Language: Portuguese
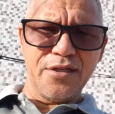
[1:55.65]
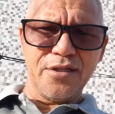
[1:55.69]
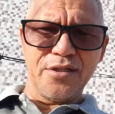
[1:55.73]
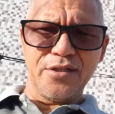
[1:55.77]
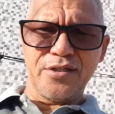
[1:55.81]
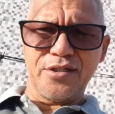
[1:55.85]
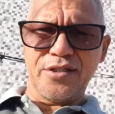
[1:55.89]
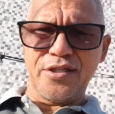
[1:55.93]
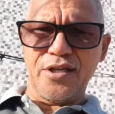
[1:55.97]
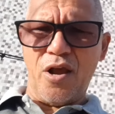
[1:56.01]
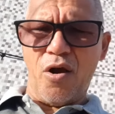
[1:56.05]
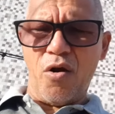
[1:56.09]

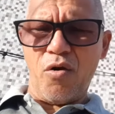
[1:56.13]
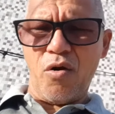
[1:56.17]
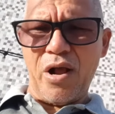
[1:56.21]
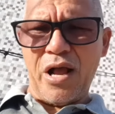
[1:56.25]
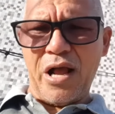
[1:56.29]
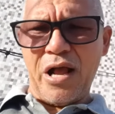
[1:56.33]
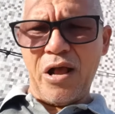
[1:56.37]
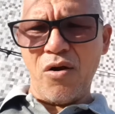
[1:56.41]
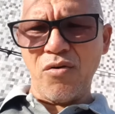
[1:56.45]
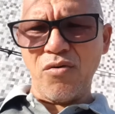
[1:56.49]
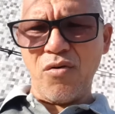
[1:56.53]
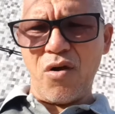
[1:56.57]
Se
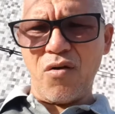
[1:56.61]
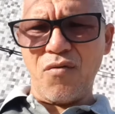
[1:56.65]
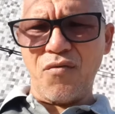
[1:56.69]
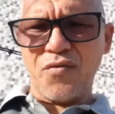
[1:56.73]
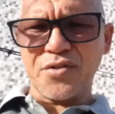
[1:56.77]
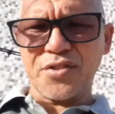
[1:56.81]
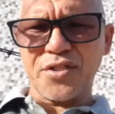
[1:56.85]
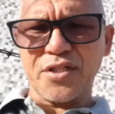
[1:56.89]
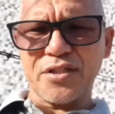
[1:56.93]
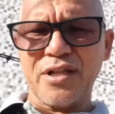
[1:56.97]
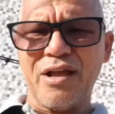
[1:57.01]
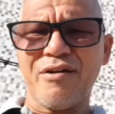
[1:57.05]
algo que
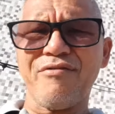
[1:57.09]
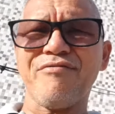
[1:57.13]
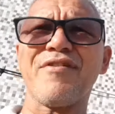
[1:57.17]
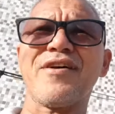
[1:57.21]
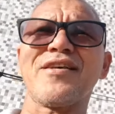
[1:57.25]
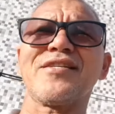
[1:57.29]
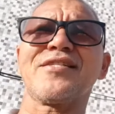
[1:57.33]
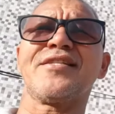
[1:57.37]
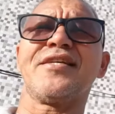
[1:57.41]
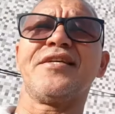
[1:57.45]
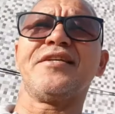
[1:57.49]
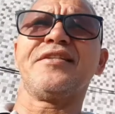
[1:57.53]
você está
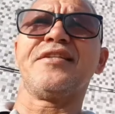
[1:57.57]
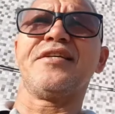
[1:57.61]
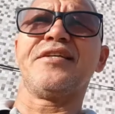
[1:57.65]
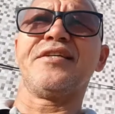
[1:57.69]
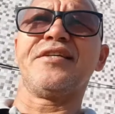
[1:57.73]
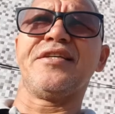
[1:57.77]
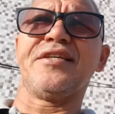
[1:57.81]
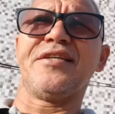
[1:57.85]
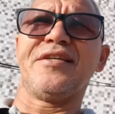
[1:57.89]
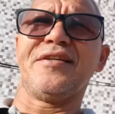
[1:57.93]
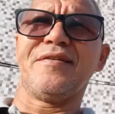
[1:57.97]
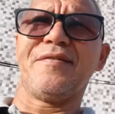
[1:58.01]
fazendo
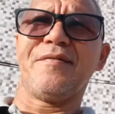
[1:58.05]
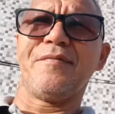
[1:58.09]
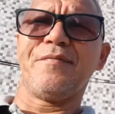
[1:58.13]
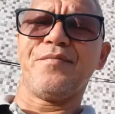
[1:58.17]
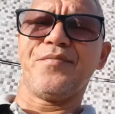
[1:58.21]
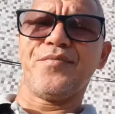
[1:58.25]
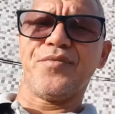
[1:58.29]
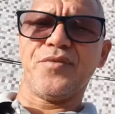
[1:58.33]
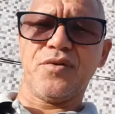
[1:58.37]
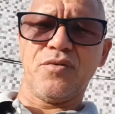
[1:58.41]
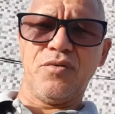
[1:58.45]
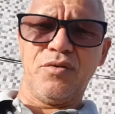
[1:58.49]
aí
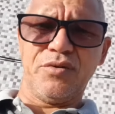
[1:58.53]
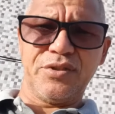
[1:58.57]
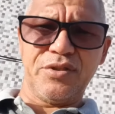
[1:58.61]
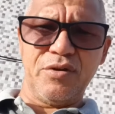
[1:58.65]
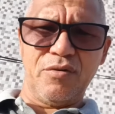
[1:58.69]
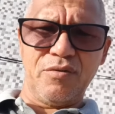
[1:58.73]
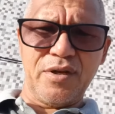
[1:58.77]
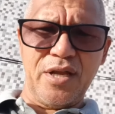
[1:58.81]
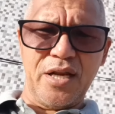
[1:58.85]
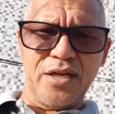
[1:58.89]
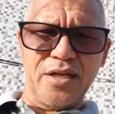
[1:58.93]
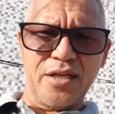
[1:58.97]
contei
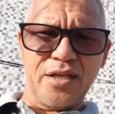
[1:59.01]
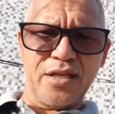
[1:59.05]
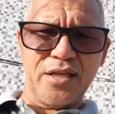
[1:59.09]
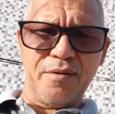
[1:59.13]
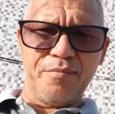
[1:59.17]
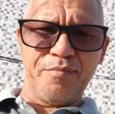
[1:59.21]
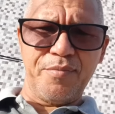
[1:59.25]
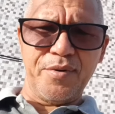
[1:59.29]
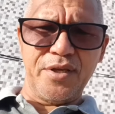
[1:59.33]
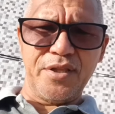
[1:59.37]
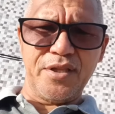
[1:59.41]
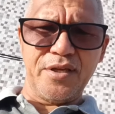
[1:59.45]
o Galo de
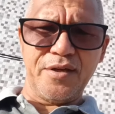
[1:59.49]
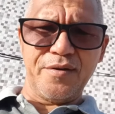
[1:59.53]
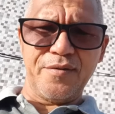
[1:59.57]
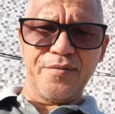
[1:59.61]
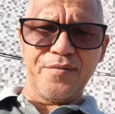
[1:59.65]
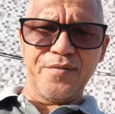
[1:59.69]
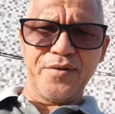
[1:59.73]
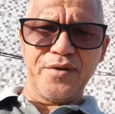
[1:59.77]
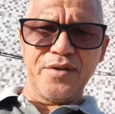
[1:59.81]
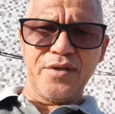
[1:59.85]
Campina.